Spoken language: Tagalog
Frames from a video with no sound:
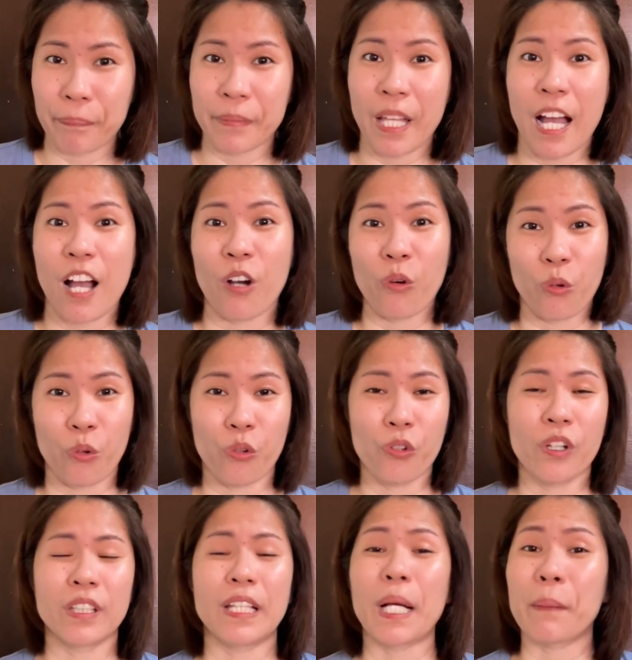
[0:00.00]
na ako
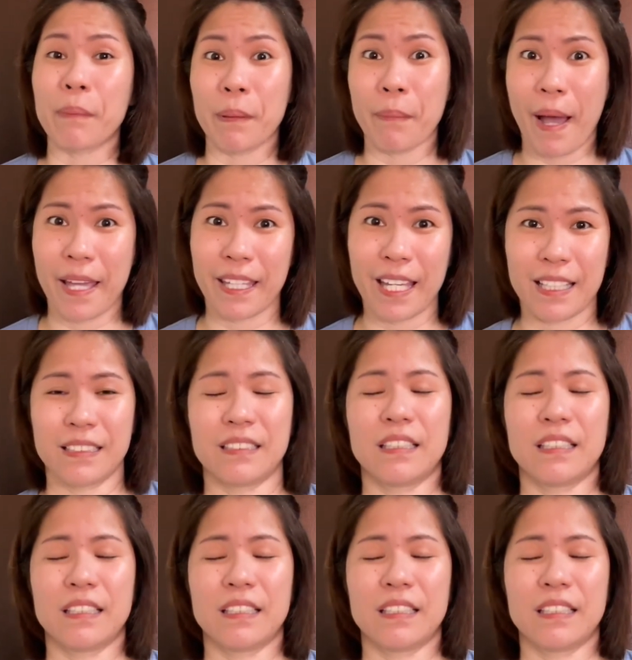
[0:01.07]
nagbabayad.